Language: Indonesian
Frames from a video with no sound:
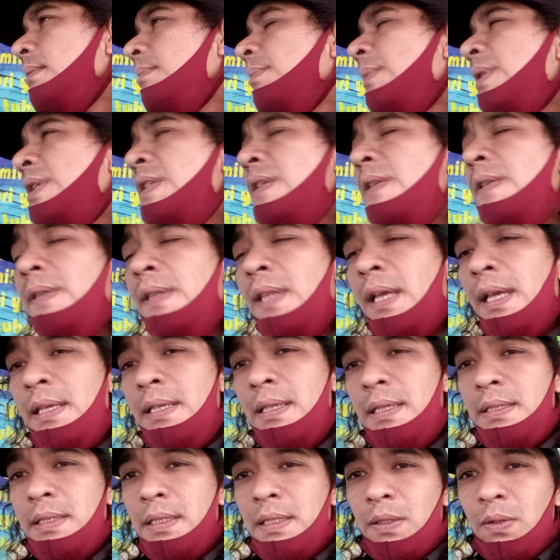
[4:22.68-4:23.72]

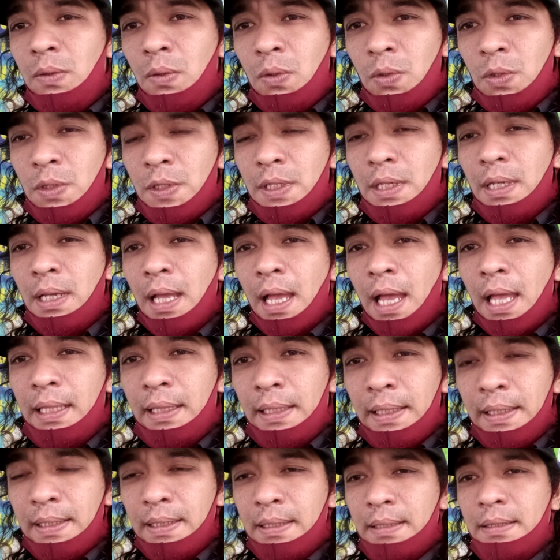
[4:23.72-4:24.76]
mencintai setulus
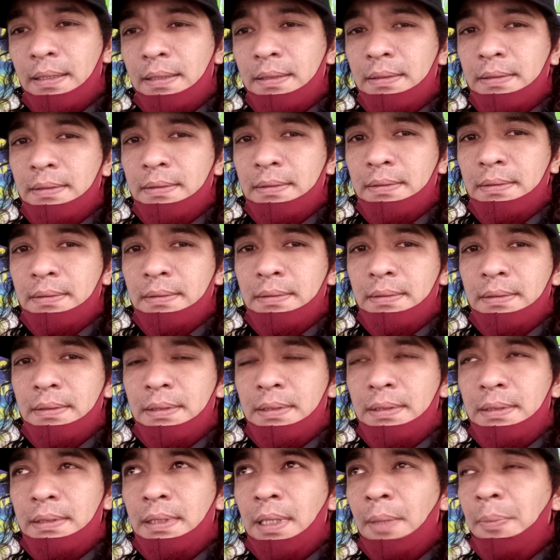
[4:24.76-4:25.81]
hati
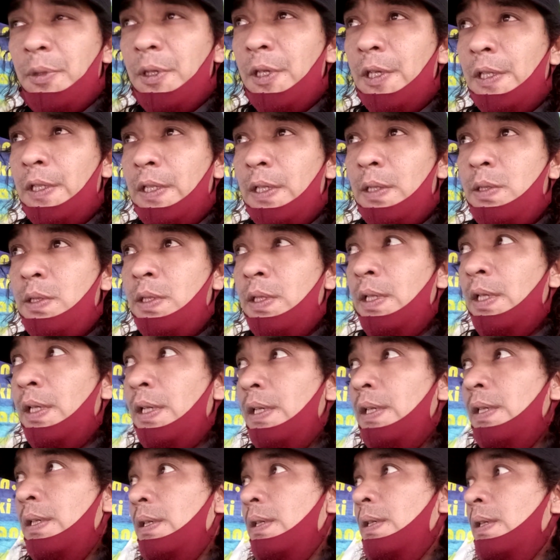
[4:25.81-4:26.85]
tapi kita
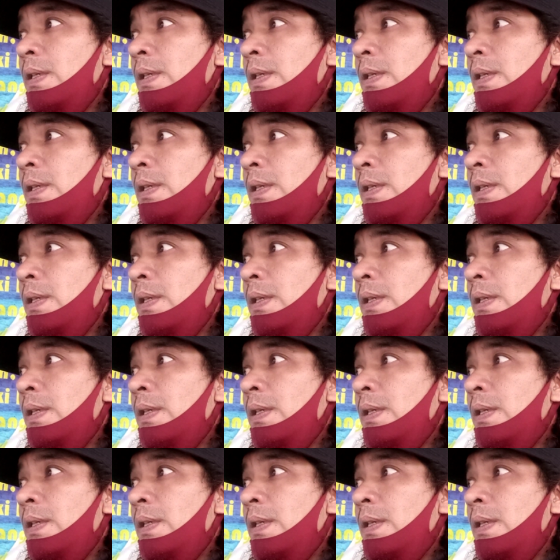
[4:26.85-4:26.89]
sendiri